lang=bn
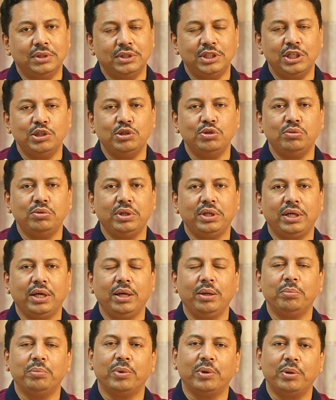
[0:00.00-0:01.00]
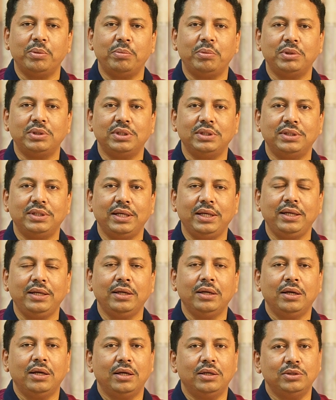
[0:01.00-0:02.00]
শিশুটিকে পরবর্তীতে
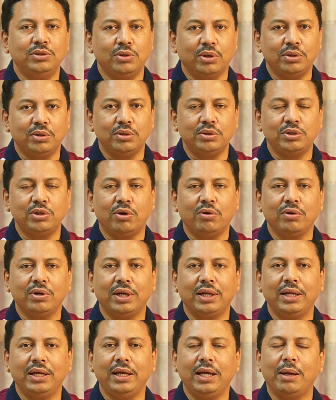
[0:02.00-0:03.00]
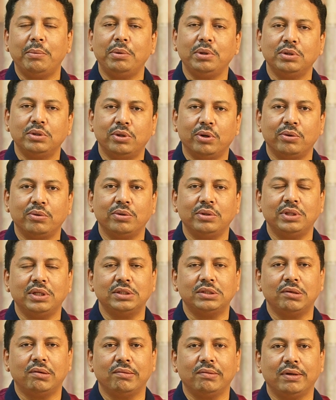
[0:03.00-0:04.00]
যত্ন সহকারে এবং দক্ষতা
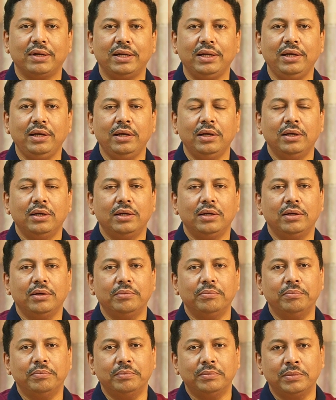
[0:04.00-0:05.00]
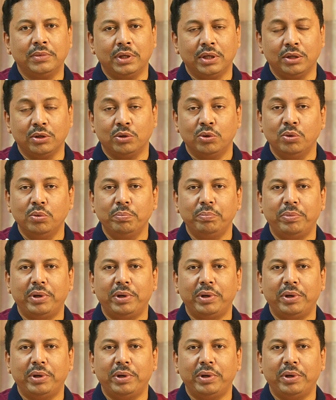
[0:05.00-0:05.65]
সহকারে ঘুম